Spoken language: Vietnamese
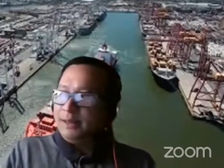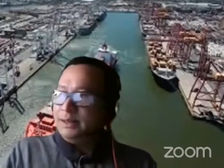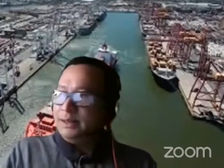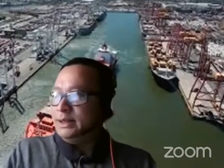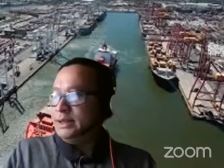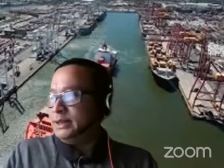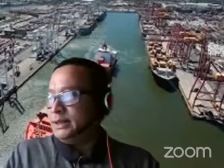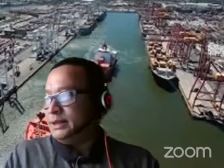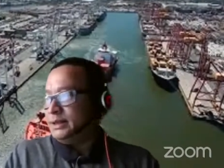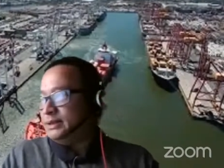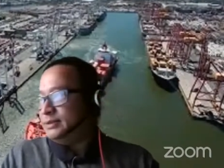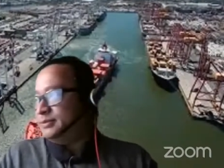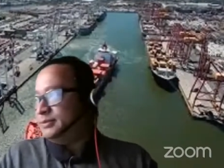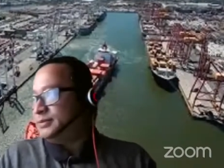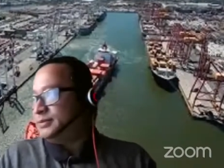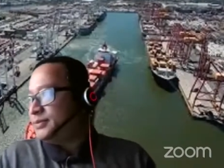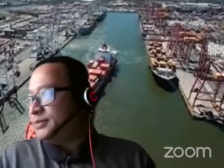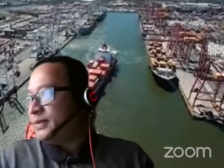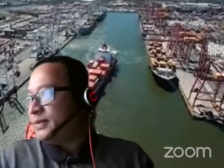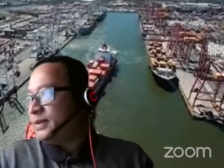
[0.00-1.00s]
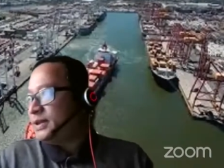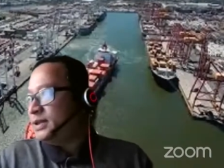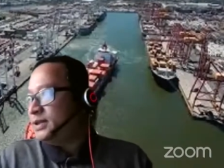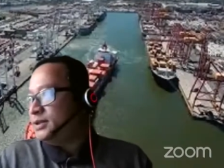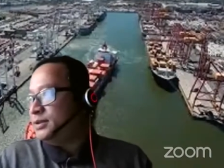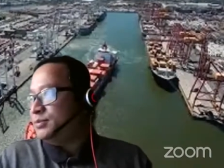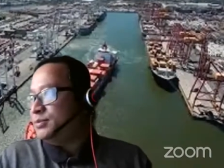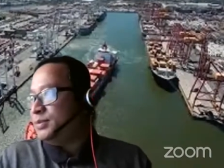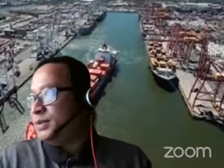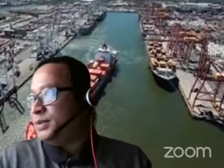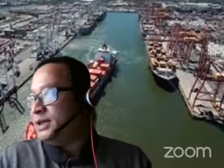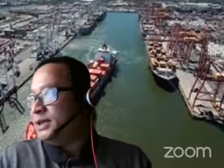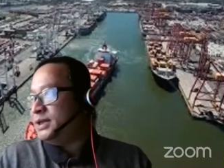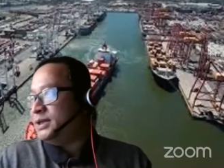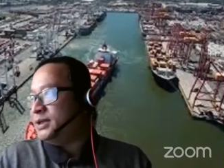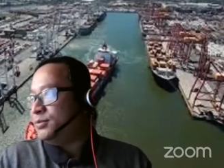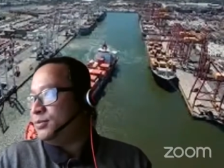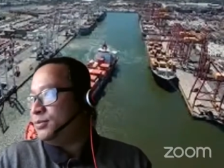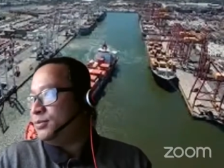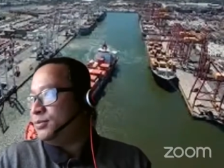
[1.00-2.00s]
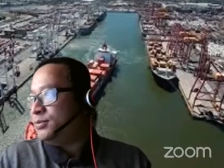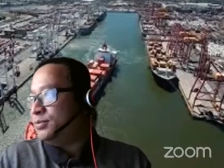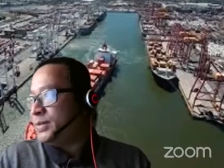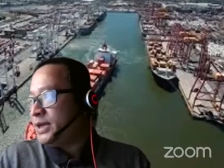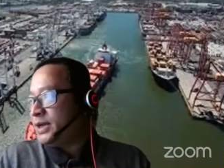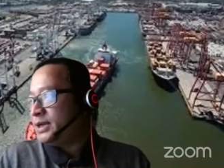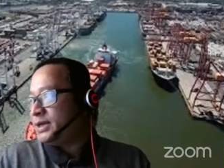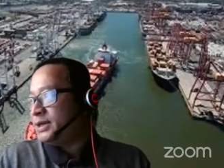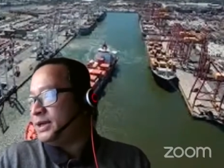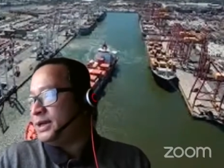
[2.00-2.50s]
thì mình không biết